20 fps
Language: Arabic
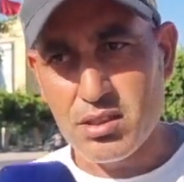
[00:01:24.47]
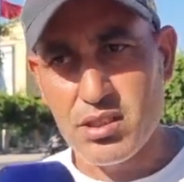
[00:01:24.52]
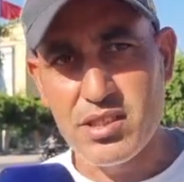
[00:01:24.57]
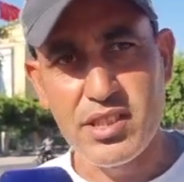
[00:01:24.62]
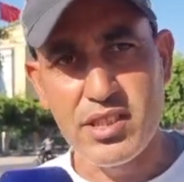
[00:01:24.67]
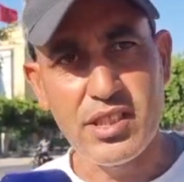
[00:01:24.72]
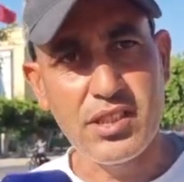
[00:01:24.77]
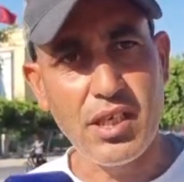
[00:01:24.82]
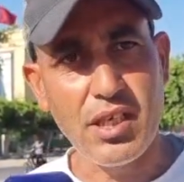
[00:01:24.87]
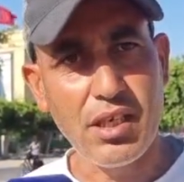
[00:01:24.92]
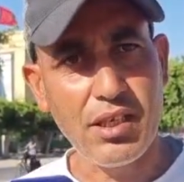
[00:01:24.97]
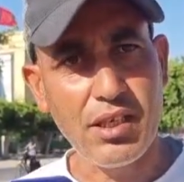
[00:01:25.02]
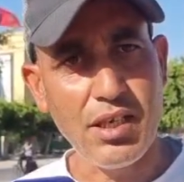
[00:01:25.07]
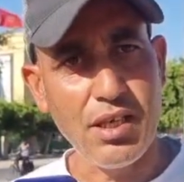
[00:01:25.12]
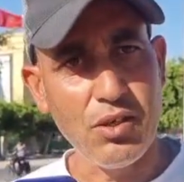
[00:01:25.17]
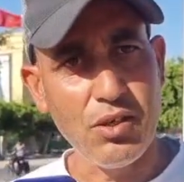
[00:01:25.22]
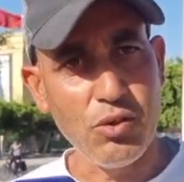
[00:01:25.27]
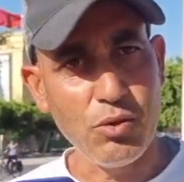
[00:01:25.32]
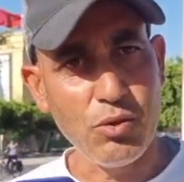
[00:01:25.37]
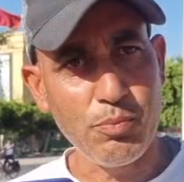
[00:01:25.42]
سيت
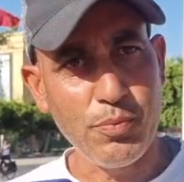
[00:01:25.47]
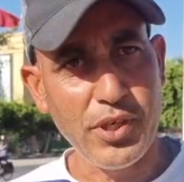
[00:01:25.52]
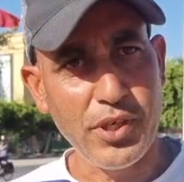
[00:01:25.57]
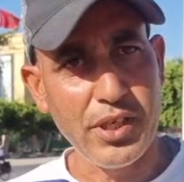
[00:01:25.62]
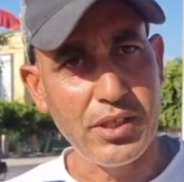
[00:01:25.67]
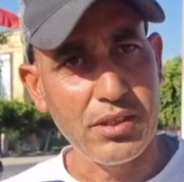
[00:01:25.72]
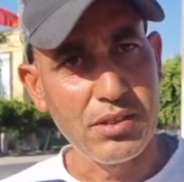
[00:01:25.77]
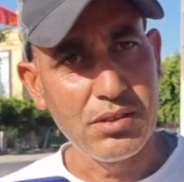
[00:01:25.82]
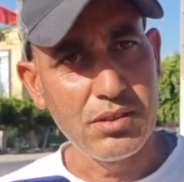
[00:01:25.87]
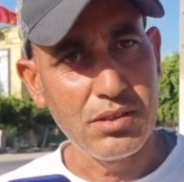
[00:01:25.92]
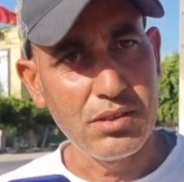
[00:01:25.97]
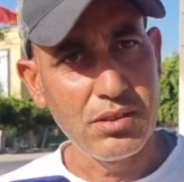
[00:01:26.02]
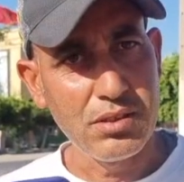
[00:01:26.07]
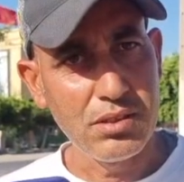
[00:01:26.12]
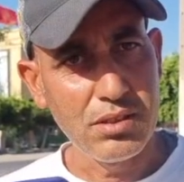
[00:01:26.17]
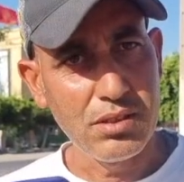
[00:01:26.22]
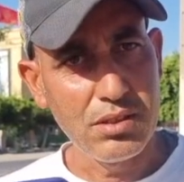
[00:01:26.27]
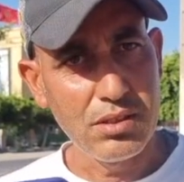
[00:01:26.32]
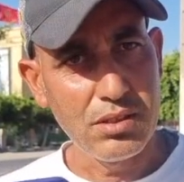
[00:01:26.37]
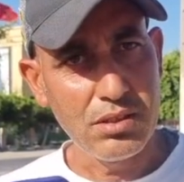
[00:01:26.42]
تلقاه اون بان
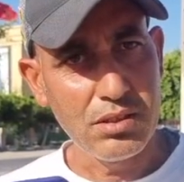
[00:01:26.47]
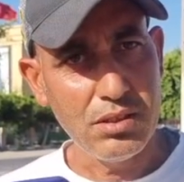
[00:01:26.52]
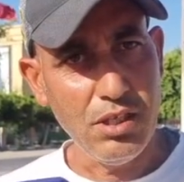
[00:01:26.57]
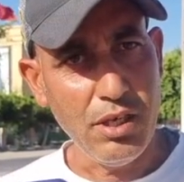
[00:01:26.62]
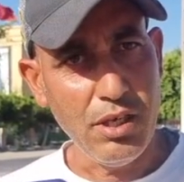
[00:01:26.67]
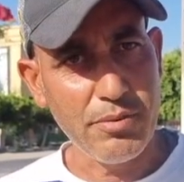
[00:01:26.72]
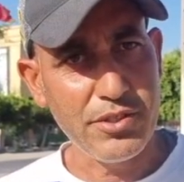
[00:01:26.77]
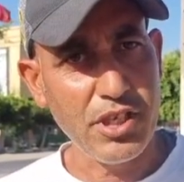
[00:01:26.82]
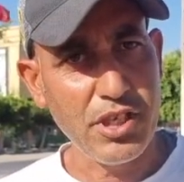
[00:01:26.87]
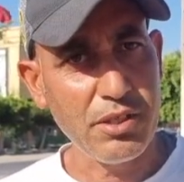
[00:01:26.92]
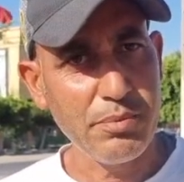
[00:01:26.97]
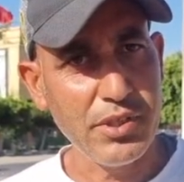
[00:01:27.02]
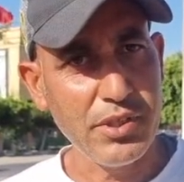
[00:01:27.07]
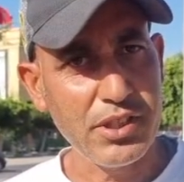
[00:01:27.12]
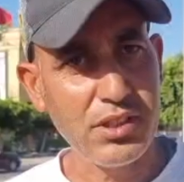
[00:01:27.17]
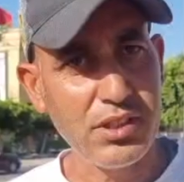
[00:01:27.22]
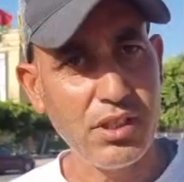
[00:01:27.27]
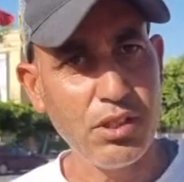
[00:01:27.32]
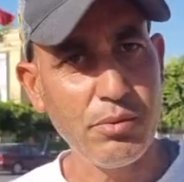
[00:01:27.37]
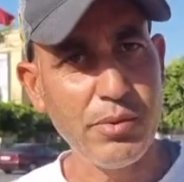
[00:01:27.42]
حبسات به
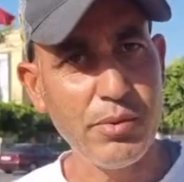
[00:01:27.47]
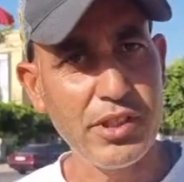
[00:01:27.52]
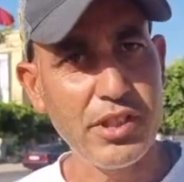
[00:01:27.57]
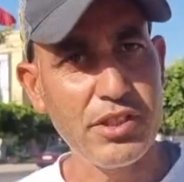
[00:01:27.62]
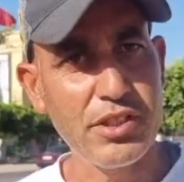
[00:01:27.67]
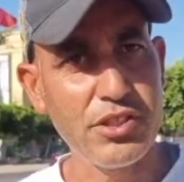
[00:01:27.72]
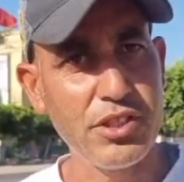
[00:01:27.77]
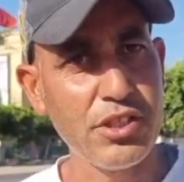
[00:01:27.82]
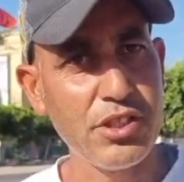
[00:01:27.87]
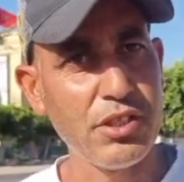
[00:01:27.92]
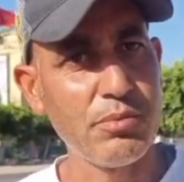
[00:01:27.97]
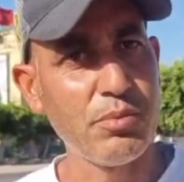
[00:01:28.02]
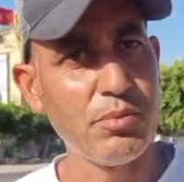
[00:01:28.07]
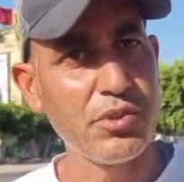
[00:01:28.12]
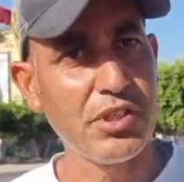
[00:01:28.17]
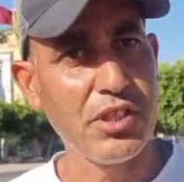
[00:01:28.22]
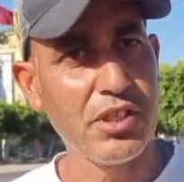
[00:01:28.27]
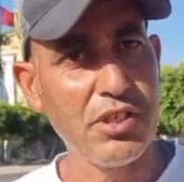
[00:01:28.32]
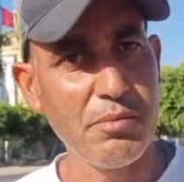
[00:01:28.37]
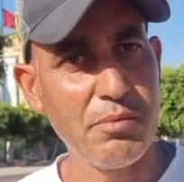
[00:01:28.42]
الطنوبيل يعني تنشدو
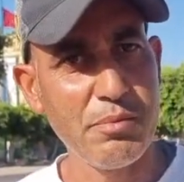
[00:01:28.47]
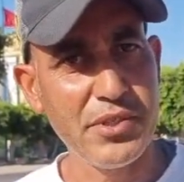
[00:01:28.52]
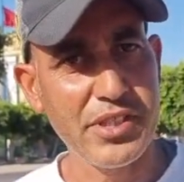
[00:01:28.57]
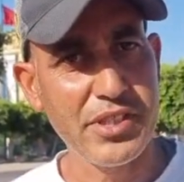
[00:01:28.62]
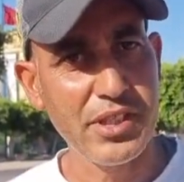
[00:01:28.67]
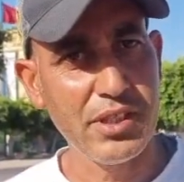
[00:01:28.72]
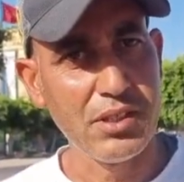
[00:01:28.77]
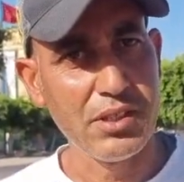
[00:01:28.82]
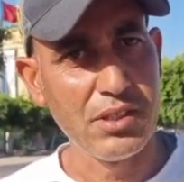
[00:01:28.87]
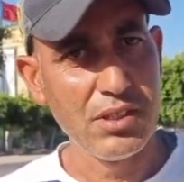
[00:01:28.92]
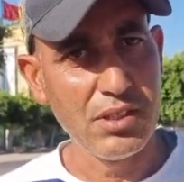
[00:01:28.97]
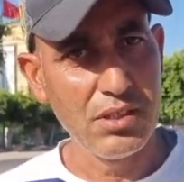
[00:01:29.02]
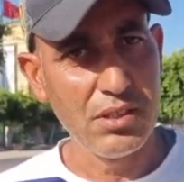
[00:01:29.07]
متلبسين